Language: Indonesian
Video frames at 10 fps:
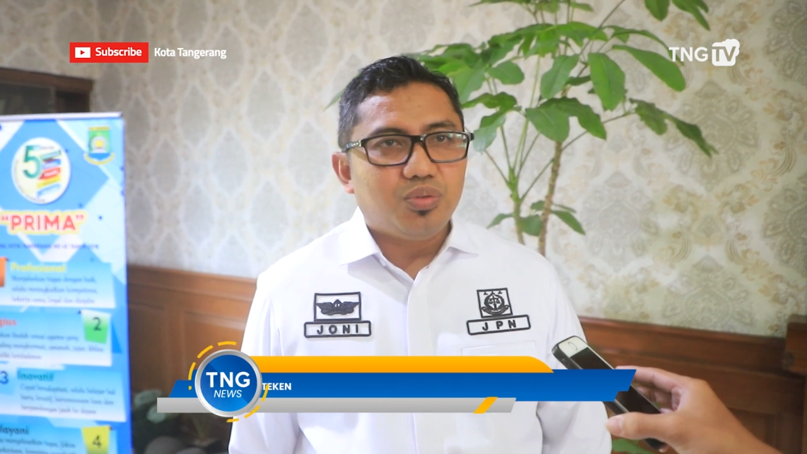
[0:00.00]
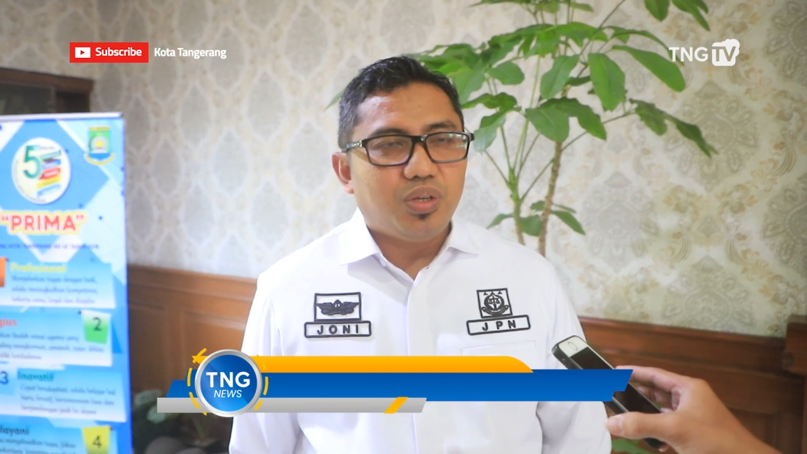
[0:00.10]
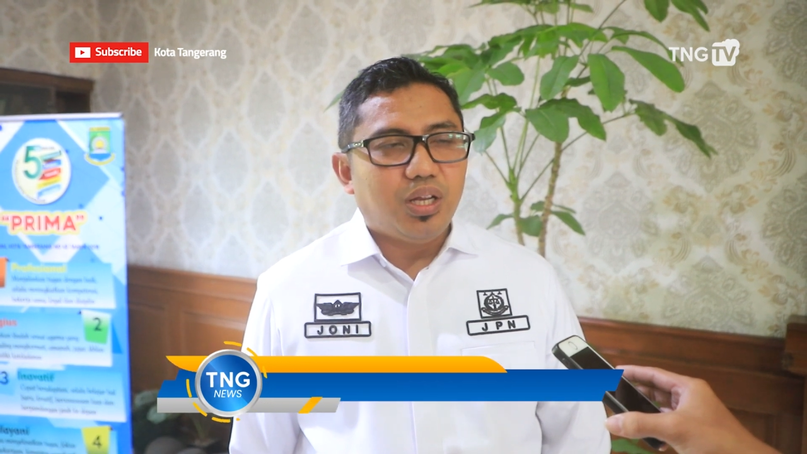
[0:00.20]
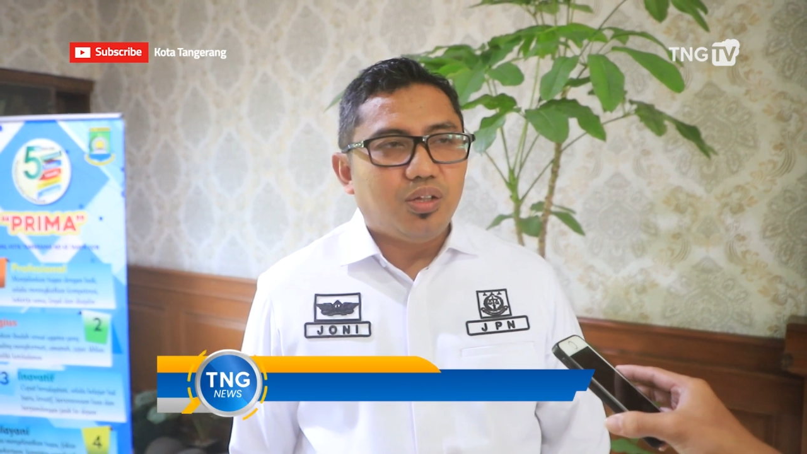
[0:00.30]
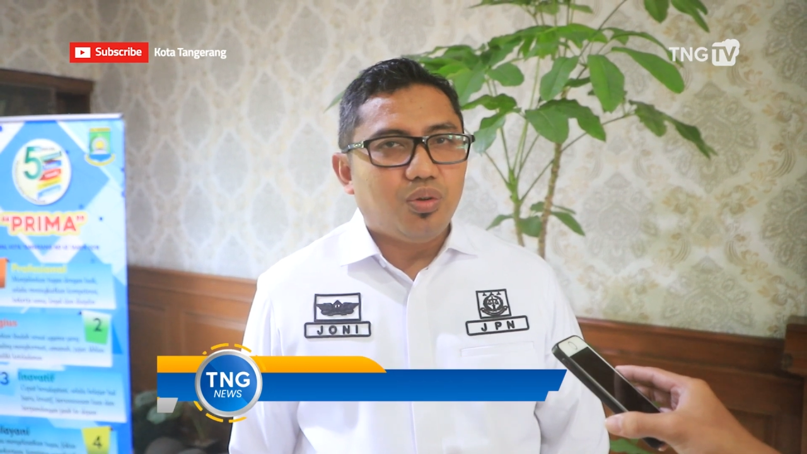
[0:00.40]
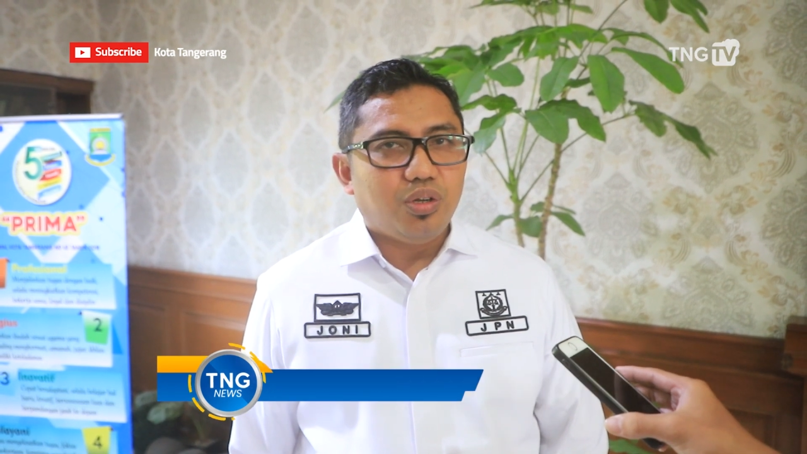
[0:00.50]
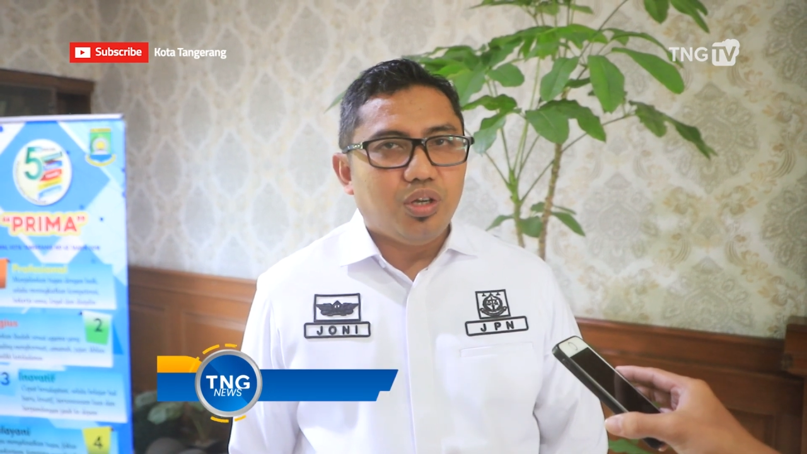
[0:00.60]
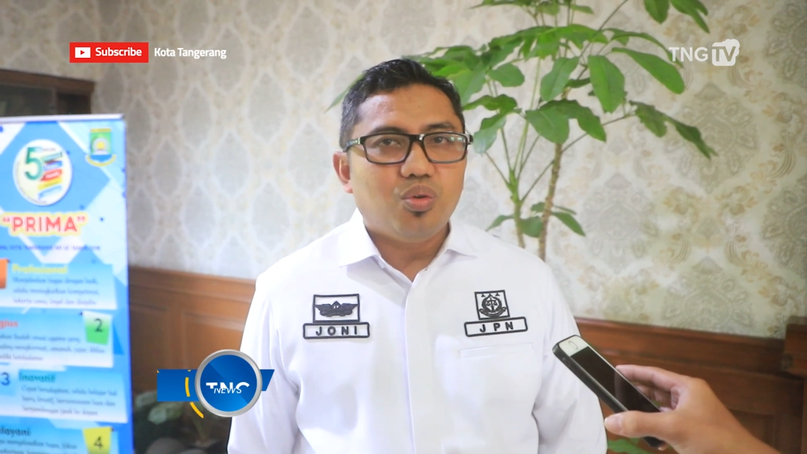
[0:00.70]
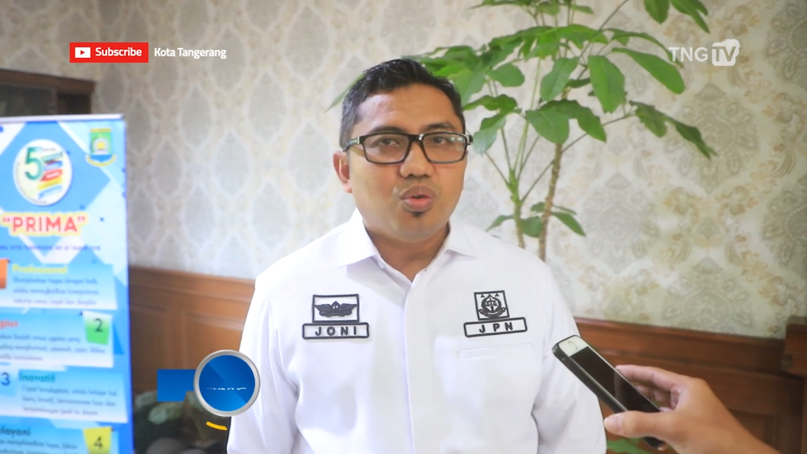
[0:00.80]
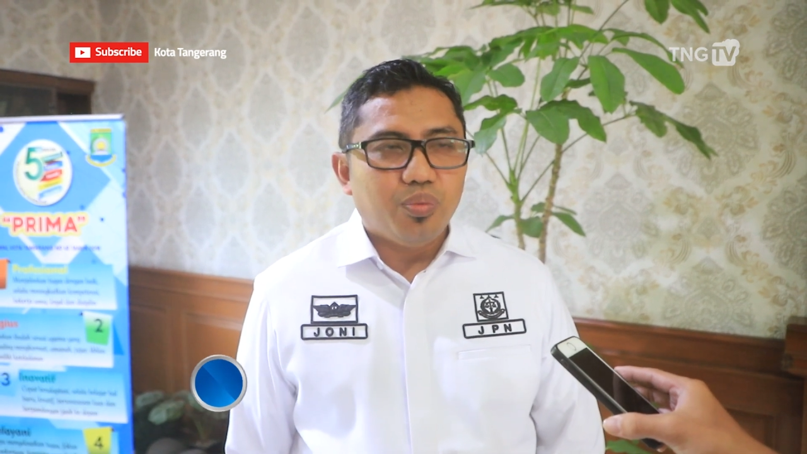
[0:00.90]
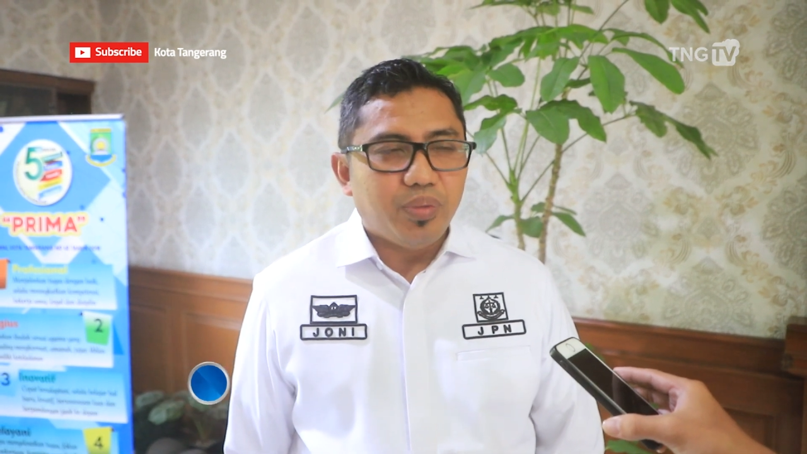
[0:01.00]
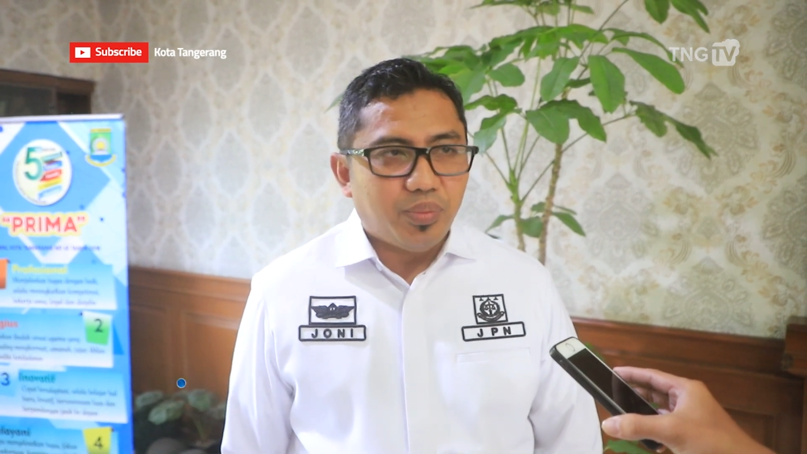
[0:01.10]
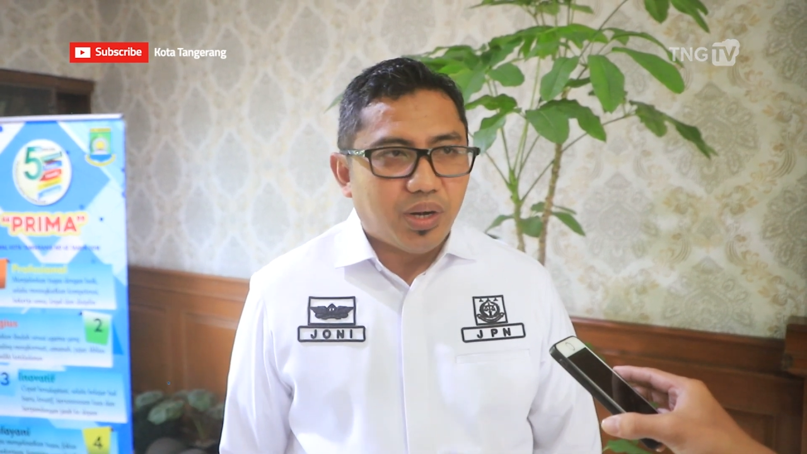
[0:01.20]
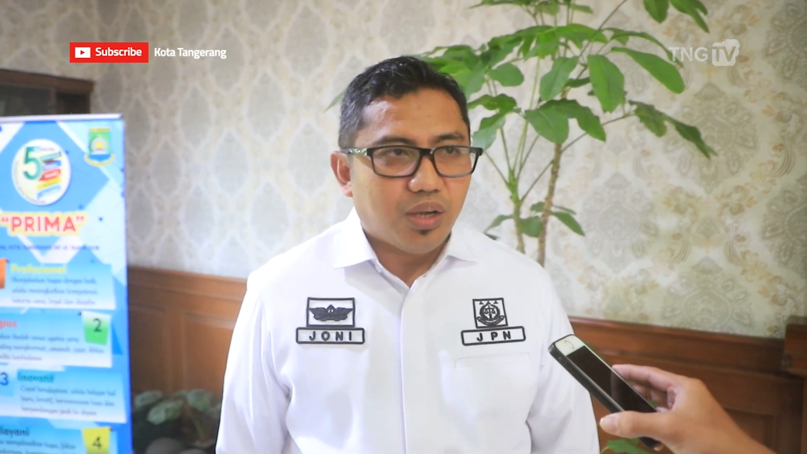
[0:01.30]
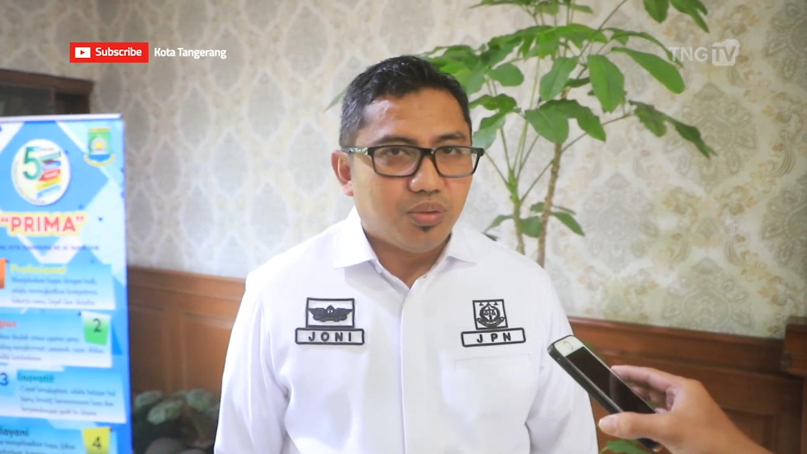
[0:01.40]
sesuai dengan koridor hukum yang
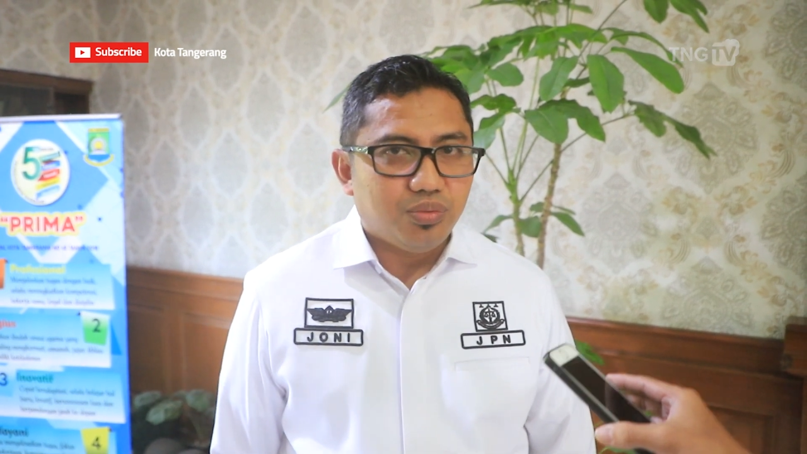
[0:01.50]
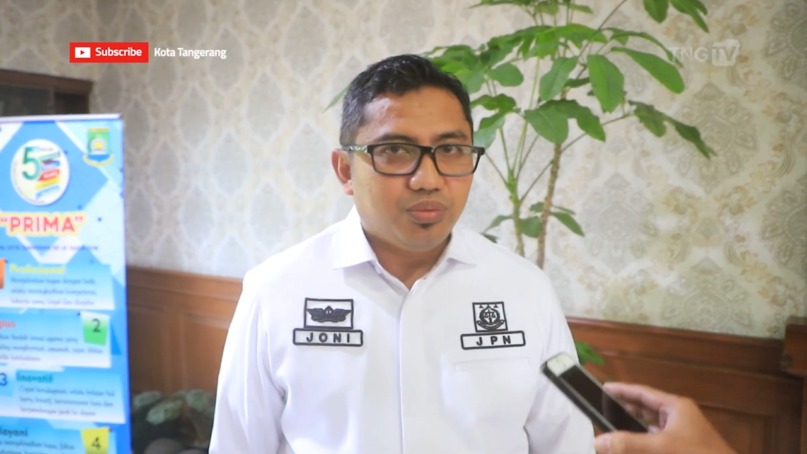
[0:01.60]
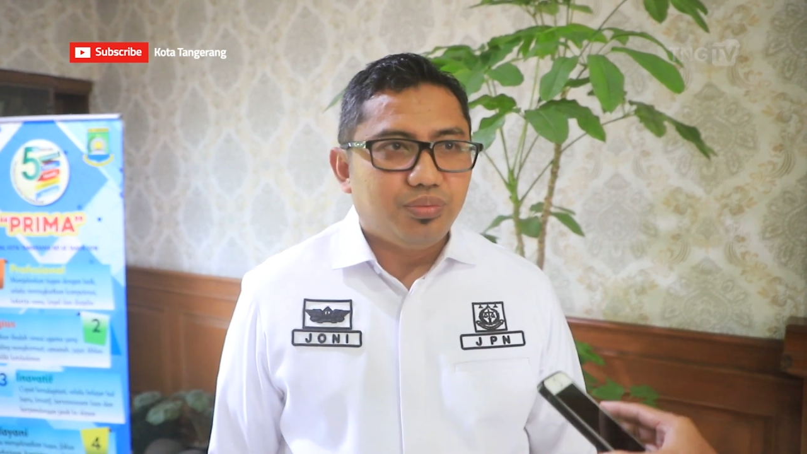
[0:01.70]
berlaku.